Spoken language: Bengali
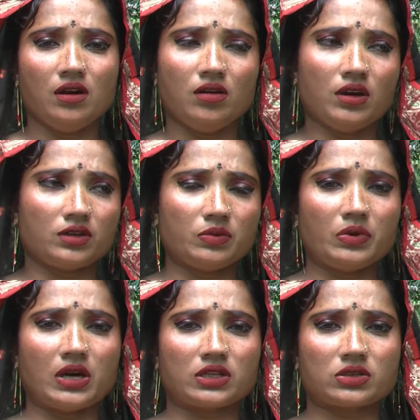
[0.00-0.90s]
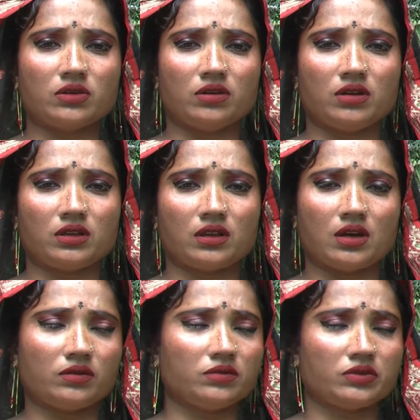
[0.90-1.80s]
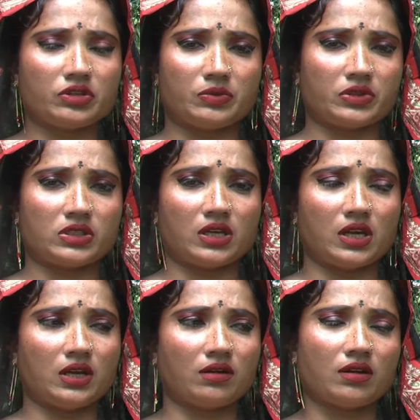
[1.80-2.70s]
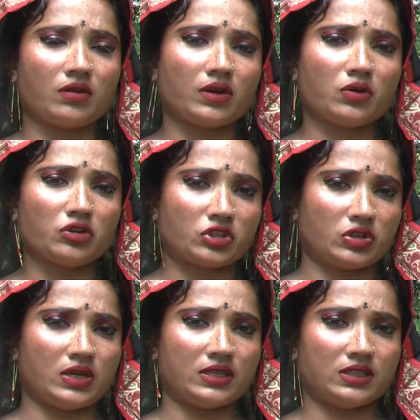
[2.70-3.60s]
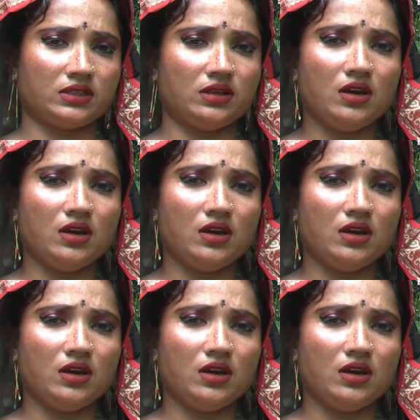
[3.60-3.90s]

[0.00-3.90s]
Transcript: হয় একটু বয়স্ক হয় তা কোনো সমস্যা নাই কারণ অনেক কষ্ট হয় আছে